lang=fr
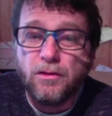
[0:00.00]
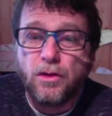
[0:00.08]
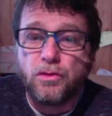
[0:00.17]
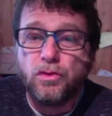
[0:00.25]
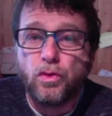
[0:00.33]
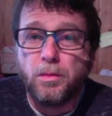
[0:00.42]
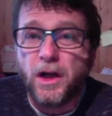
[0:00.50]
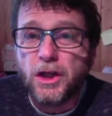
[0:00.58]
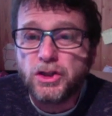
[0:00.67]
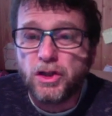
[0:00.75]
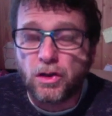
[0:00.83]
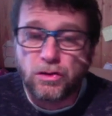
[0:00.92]
dans une
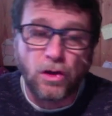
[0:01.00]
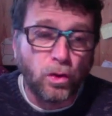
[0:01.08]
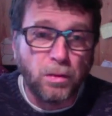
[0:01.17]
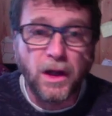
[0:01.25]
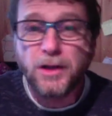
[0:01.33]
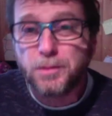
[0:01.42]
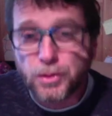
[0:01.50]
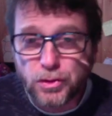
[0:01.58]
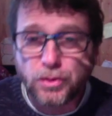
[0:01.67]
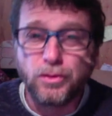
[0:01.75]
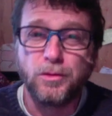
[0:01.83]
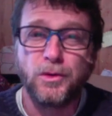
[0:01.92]
auberge, il entre dans l'auberge.
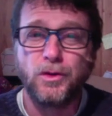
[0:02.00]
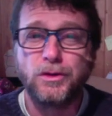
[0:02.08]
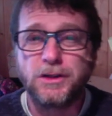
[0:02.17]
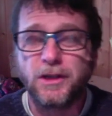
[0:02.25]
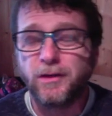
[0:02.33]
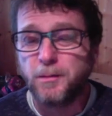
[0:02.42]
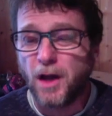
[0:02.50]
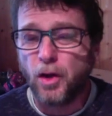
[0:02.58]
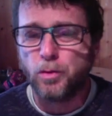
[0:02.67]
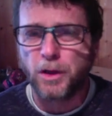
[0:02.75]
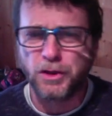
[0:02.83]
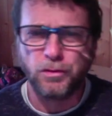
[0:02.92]
Bonjour tout le monde, ça va bien
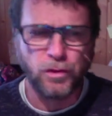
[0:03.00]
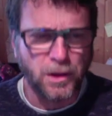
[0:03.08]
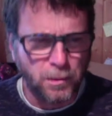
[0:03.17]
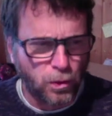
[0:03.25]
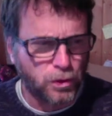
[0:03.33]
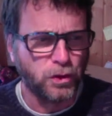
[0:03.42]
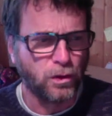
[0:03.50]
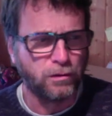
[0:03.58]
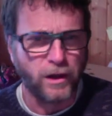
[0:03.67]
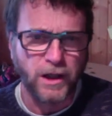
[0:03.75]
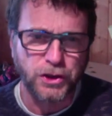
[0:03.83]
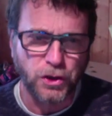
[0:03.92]
L'aubergiste lui dit Bonjour
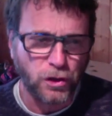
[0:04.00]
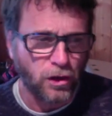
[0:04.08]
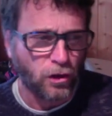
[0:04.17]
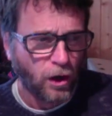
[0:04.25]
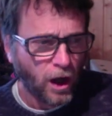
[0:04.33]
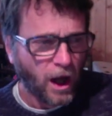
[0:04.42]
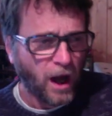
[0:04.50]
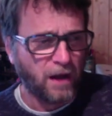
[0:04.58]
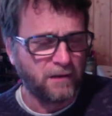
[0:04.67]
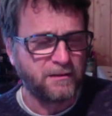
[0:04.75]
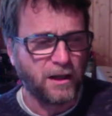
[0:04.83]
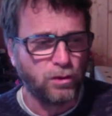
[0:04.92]
voyageur, euh,
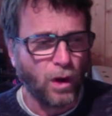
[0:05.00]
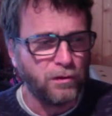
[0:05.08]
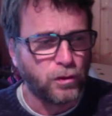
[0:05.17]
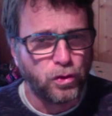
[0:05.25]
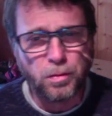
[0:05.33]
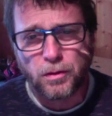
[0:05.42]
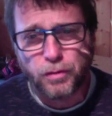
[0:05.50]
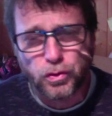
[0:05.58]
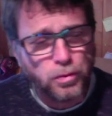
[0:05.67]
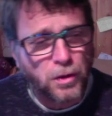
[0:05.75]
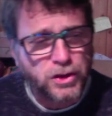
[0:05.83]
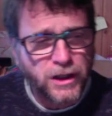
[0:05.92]
installe-toi,
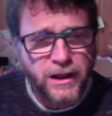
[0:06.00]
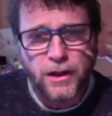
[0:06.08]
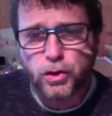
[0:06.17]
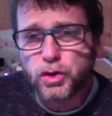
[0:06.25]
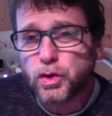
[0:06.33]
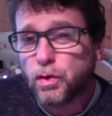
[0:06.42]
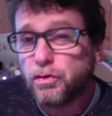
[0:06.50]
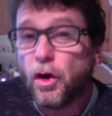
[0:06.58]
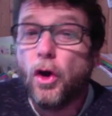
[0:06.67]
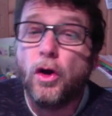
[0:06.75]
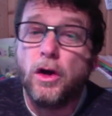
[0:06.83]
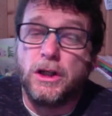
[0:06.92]
veux-tu manger quelque chose
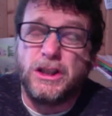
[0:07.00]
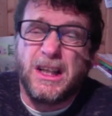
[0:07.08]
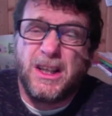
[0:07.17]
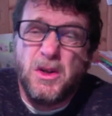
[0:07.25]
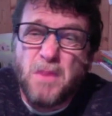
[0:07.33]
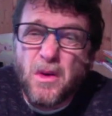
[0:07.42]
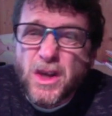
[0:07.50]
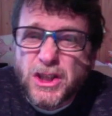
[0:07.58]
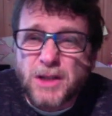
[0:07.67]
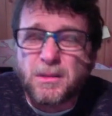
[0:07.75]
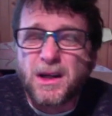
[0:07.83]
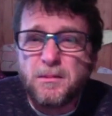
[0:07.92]
Jack dit Bah oui,
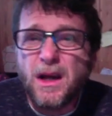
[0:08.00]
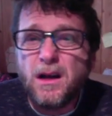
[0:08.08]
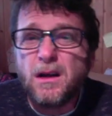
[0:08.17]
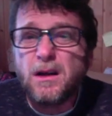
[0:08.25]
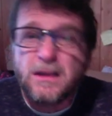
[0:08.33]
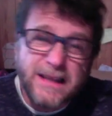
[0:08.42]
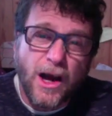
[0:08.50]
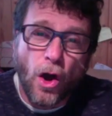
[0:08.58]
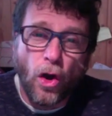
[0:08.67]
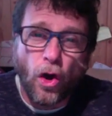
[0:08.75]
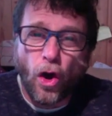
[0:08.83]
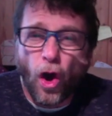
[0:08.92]
j'aimerais bien, tiens,
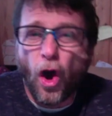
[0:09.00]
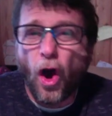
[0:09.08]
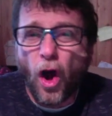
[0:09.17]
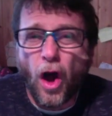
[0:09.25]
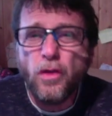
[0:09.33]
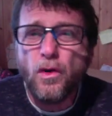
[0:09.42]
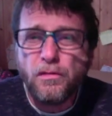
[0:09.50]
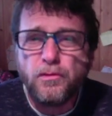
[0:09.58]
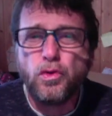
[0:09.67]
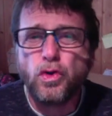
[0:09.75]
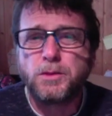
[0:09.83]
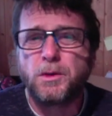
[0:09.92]
un, œuf
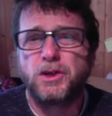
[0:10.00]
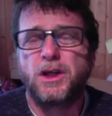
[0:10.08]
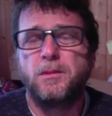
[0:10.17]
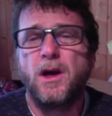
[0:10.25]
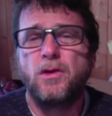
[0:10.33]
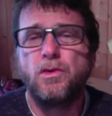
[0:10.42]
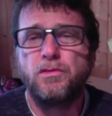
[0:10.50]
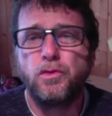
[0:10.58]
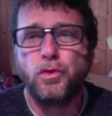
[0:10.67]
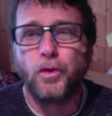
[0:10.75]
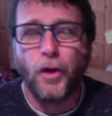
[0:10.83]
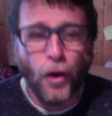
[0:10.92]
dur, je mangerais bien un œuf
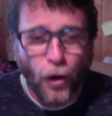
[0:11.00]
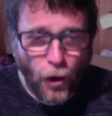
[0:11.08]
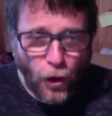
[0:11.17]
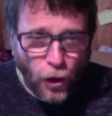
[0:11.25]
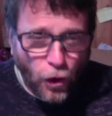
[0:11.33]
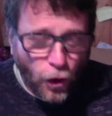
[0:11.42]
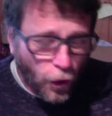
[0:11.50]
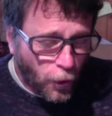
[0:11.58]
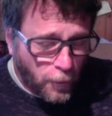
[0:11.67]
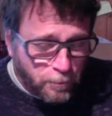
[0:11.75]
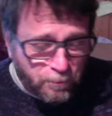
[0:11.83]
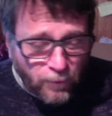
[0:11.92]
dur.
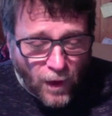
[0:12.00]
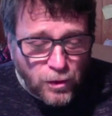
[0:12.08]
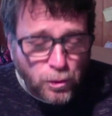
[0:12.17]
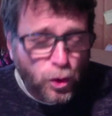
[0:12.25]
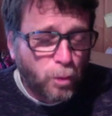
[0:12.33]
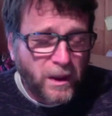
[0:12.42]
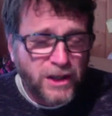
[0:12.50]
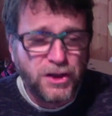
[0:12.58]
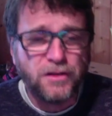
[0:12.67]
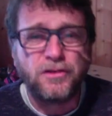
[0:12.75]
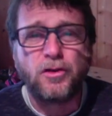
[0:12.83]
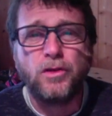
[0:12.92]

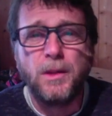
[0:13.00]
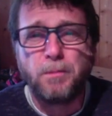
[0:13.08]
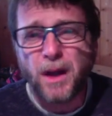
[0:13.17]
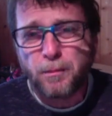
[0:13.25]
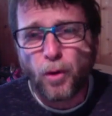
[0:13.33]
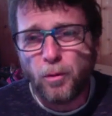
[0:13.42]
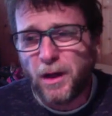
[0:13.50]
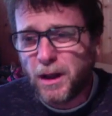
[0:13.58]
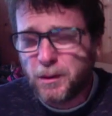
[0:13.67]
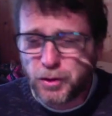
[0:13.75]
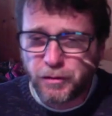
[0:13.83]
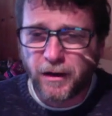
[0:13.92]
L'aubergiste dit Pas de
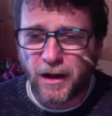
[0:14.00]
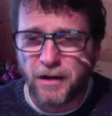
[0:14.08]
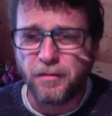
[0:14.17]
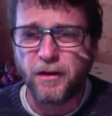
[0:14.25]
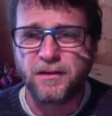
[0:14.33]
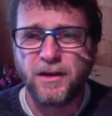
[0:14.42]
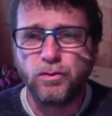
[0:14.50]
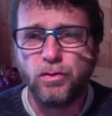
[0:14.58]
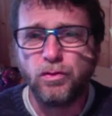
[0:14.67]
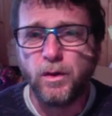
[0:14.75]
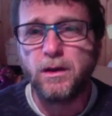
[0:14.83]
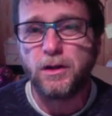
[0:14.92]
problème, je vais aller faire ça tout de
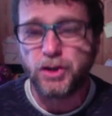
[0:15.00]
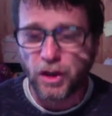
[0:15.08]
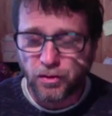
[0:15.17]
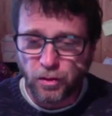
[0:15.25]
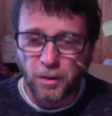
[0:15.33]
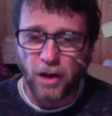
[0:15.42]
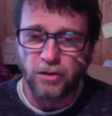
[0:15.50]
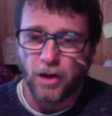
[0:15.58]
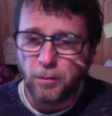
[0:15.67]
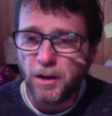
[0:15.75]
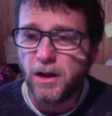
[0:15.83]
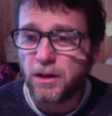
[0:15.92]
suite. Et Jack se met à
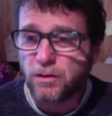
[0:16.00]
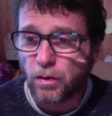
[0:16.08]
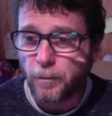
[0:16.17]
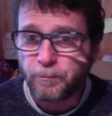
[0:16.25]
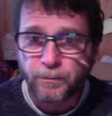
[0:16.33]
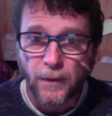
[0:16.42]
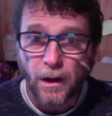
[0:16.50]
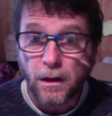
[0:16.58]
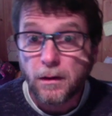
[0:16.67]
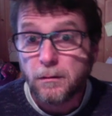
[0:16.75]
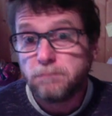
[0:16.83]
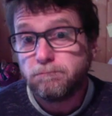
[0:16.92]
table et il attend.
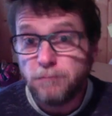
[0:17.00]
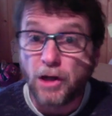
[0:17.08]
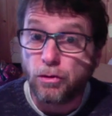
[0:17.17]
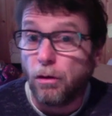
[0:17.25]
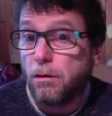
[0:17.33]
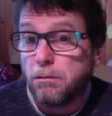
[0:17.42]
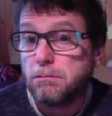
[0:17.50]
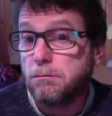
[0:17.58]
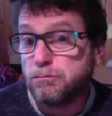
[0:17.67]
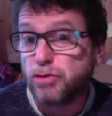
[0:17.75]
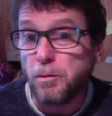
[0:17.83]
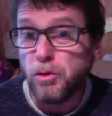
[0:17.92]
Il attend
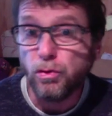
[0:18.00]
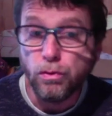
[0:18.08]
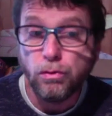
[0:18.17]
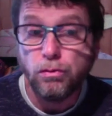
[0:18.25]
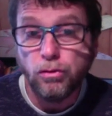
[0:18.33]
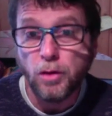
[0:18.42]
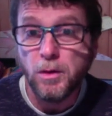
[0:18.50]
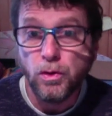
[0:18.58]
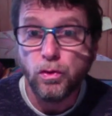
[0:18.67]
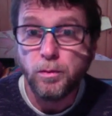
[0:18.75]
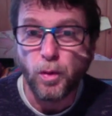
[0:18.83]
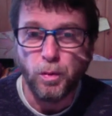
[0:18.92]
5 minutes, 10
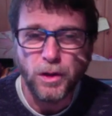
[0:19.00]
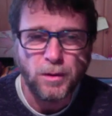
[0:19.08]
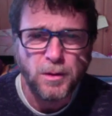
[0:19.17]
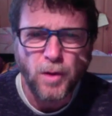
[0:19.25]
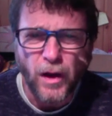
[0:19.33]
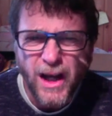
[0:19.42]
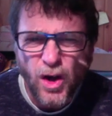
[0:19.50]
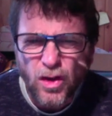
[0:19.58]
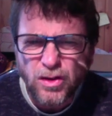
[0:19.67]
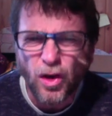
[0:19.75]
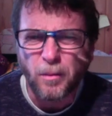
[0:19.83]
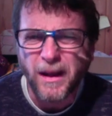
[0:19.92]
minutes, puis au bout d'un moment, il
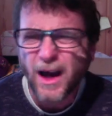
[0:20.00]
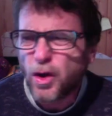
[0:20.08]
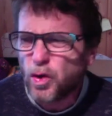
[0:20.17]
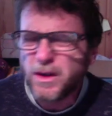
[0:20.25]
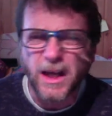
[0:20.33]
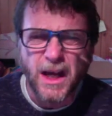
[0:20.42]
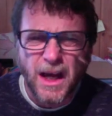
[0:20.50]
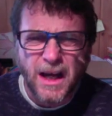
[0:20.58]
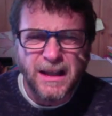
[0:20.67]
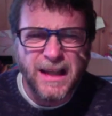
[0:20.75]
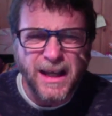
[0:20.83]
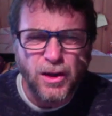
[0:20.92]
entend, mais à côté,
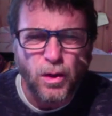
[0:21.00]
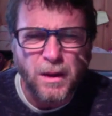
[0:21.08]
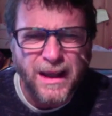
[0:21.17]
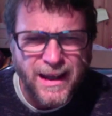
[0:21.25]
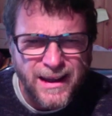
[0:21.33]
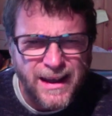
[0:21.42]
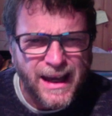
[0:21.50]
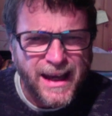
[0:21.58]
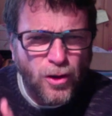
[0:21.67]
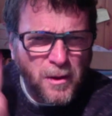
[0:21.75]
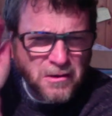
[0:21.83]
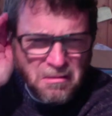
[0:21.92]
des cris
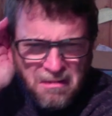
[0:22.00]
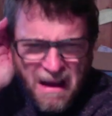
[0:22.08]
énormes.